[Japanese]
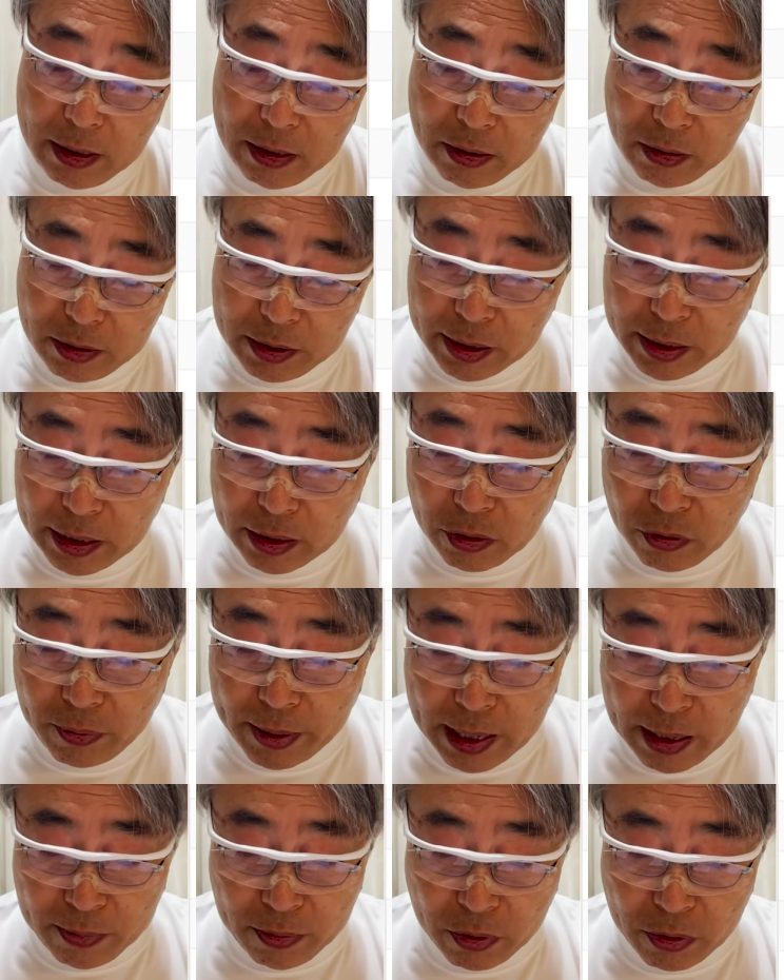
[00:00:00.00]
ほんで結局
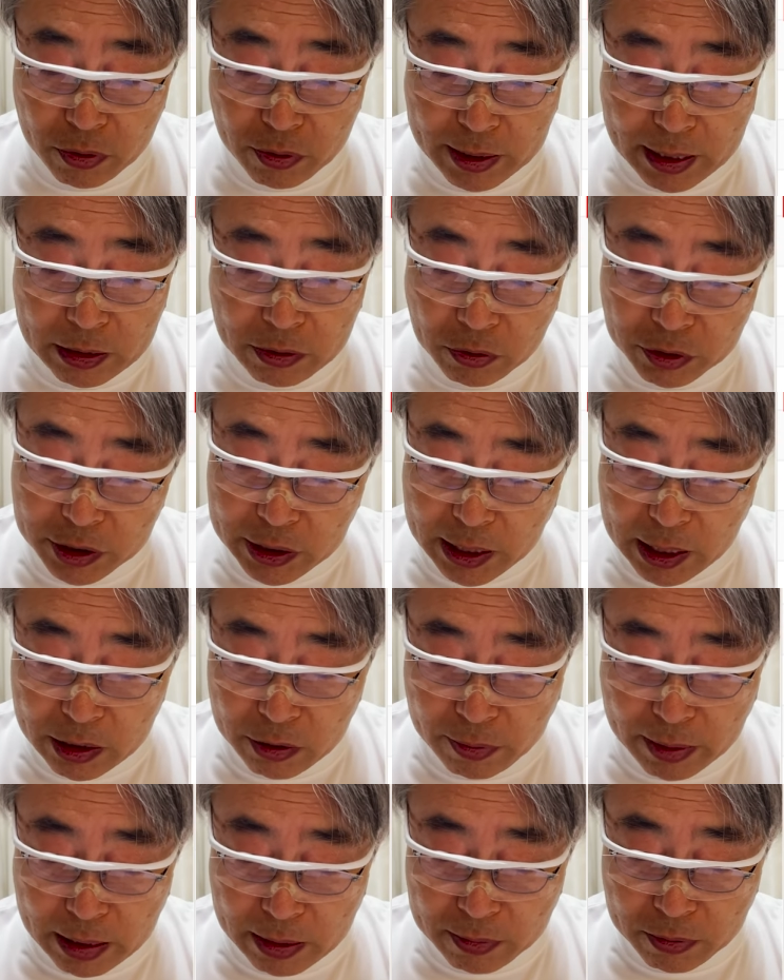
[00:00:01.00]
ファーボールが、吉川に
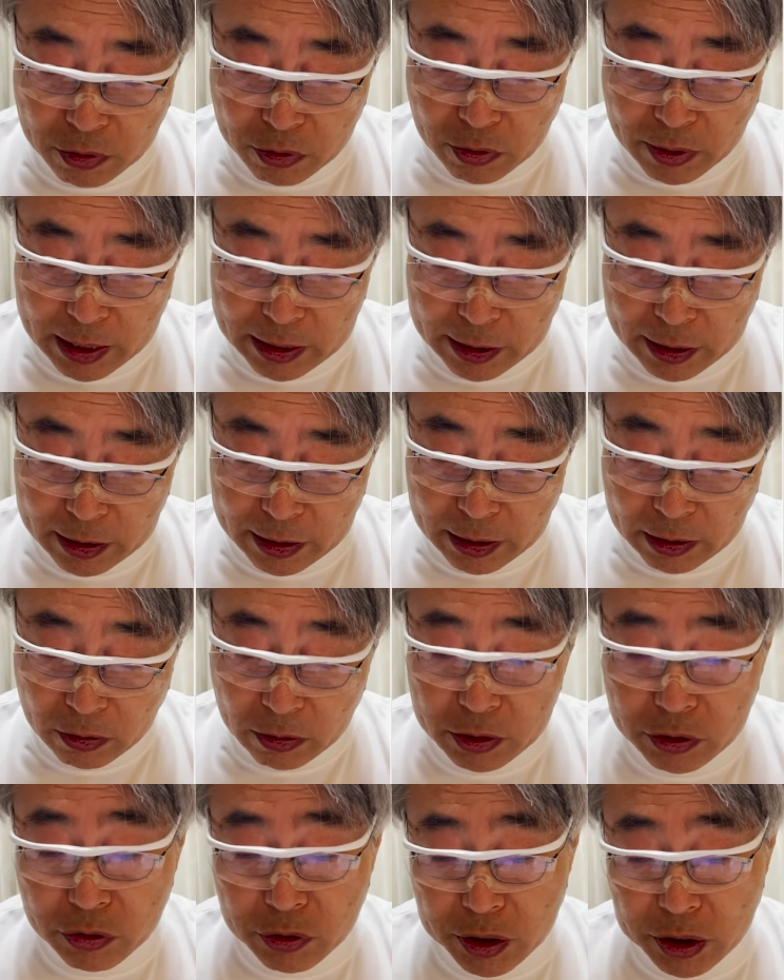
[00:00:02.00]
ファーボールを与えて、こ
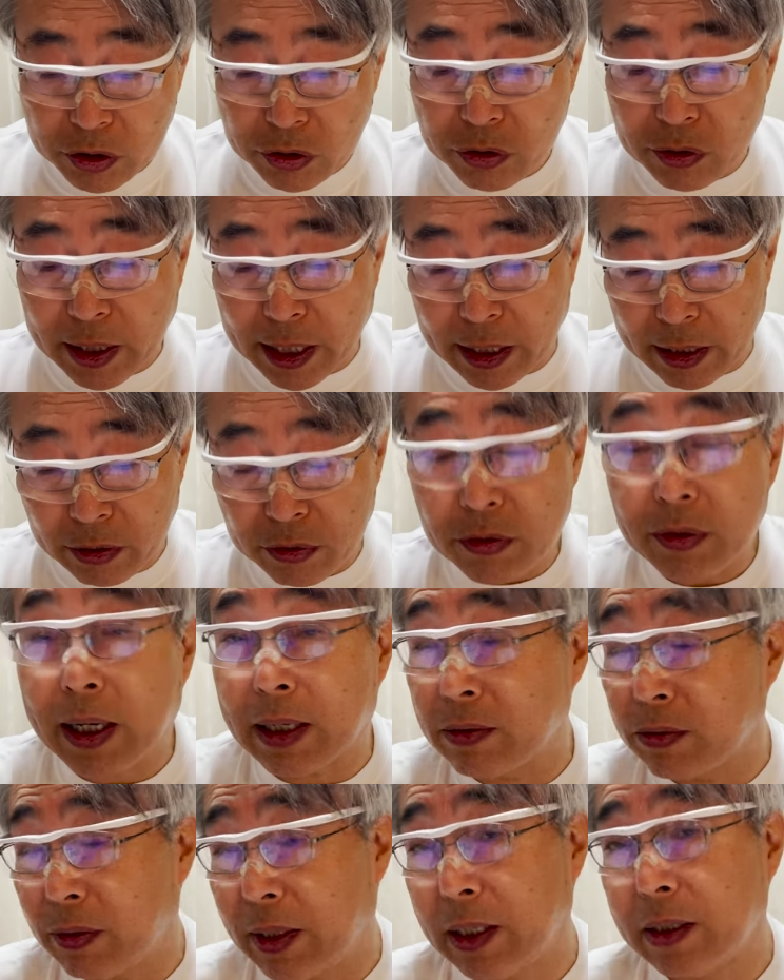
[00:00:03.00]
れ3-2から
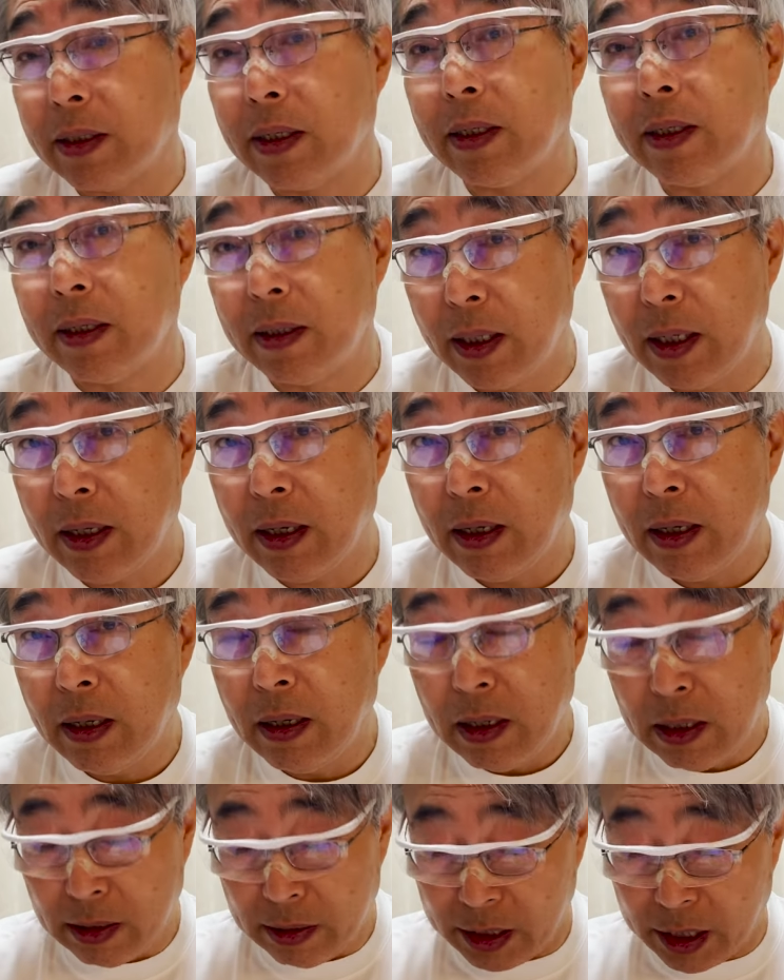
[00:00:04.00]
フルカウントになってんねんで。
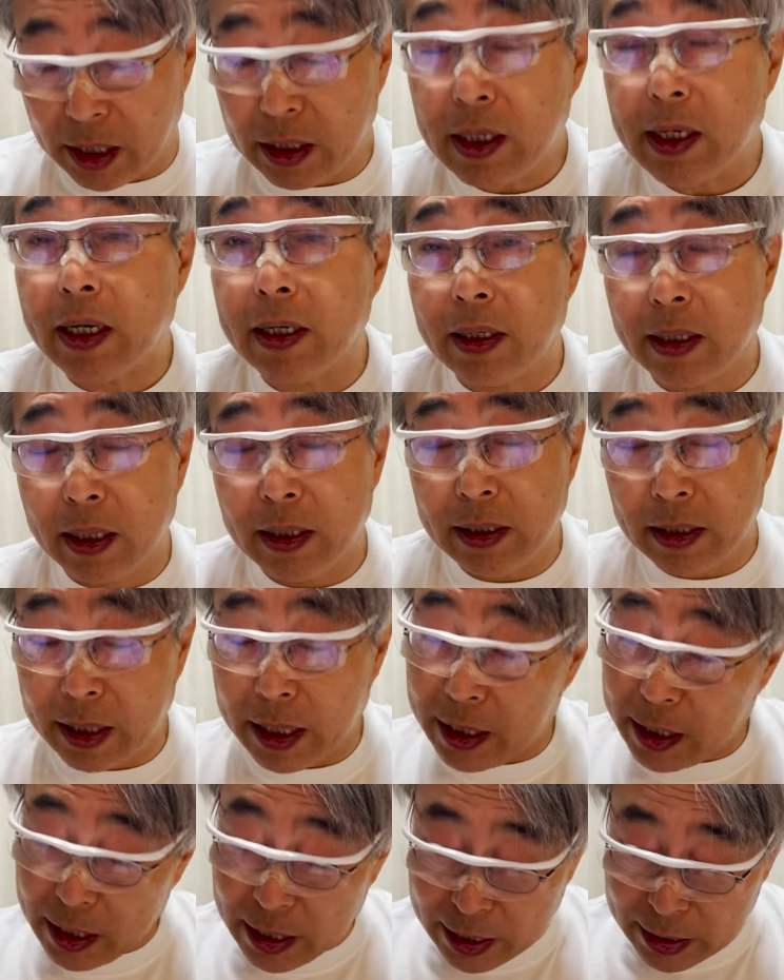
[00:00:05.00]
逃げてないん逃
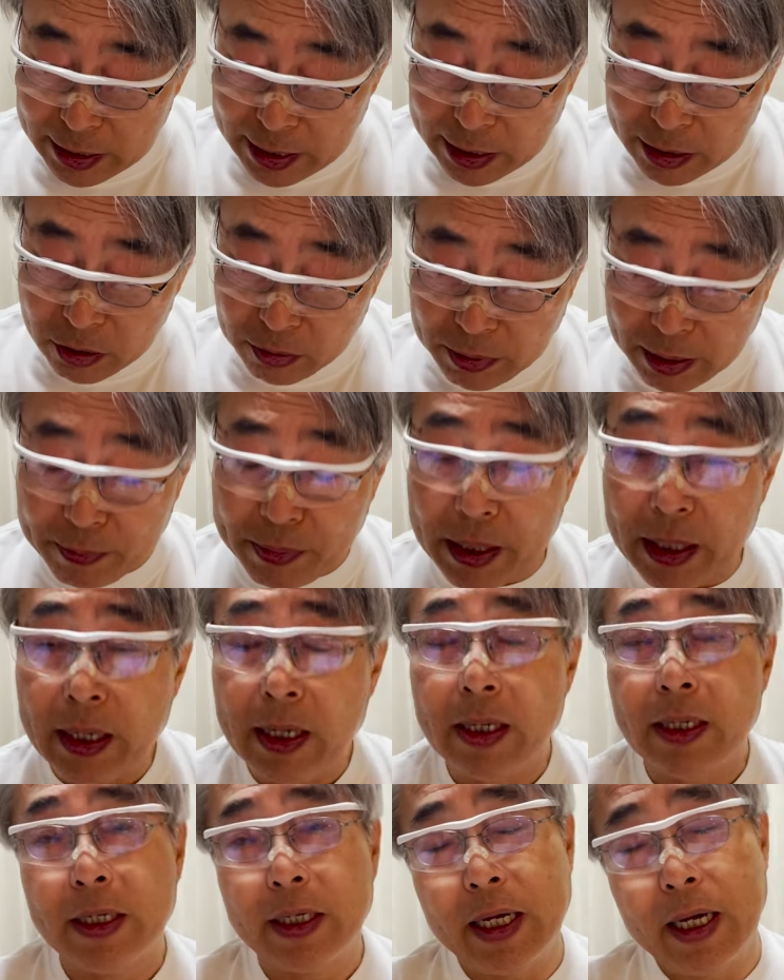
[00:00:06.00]
げてないんやけども、やっぱり
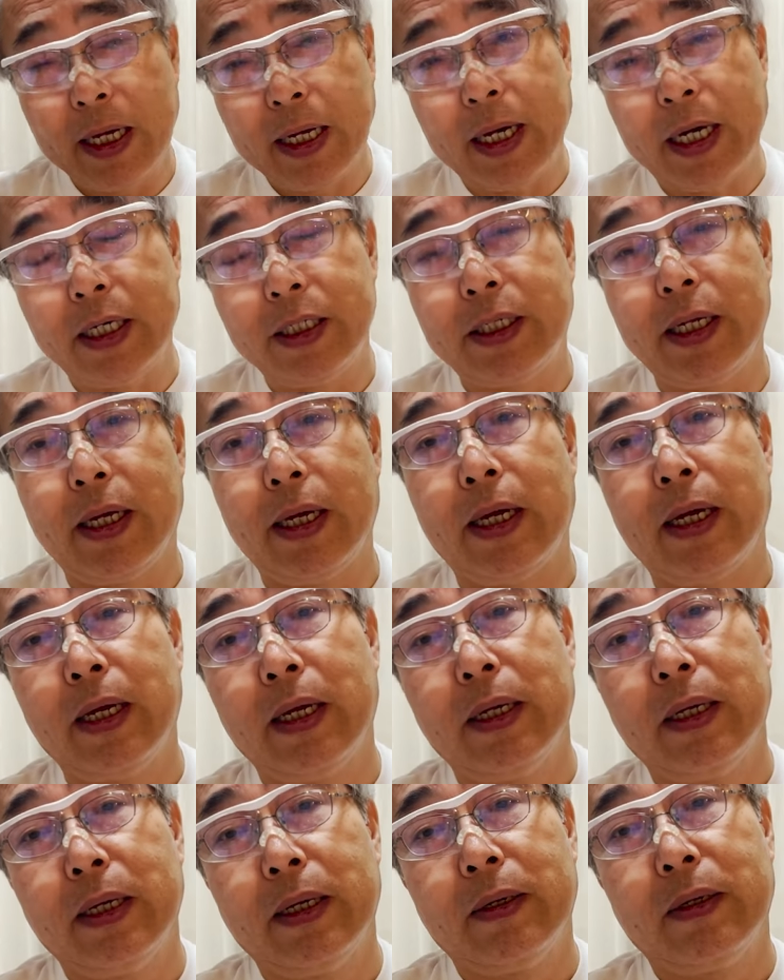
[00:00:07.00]
警戒して、
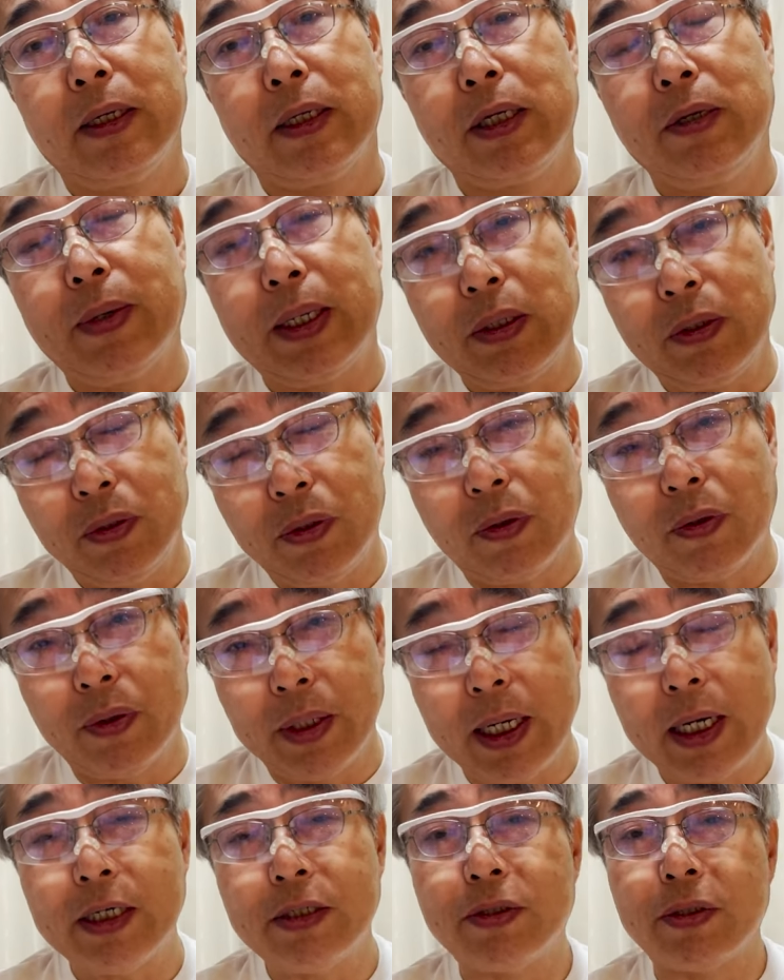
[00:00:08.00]
際どいとこ
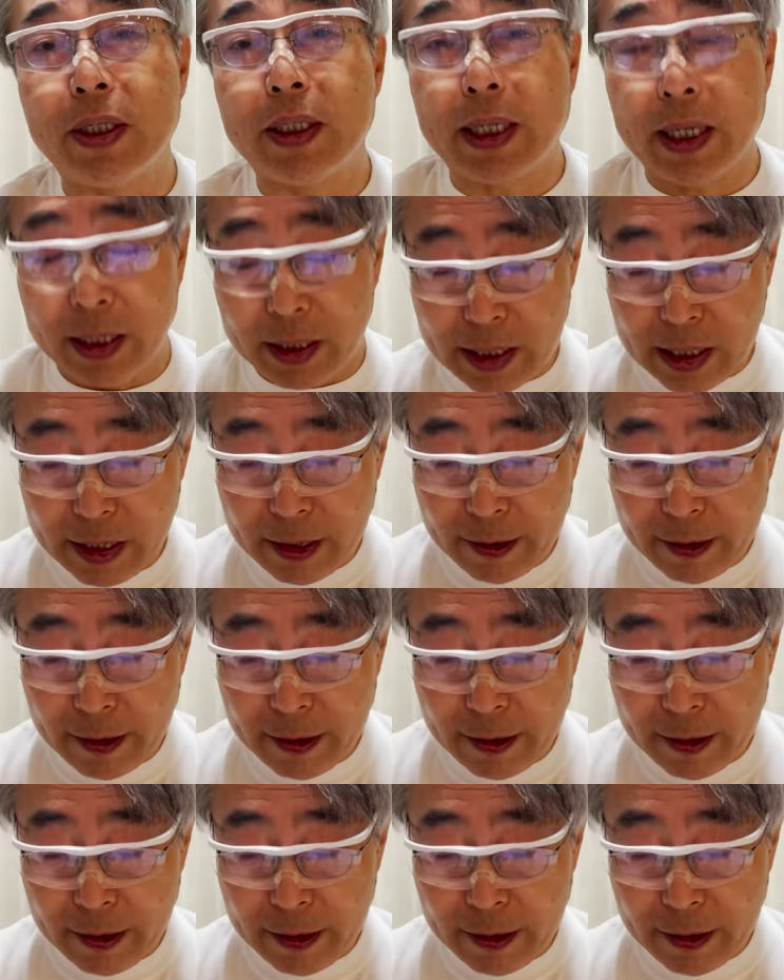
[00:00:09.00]
狙いすぎたよな。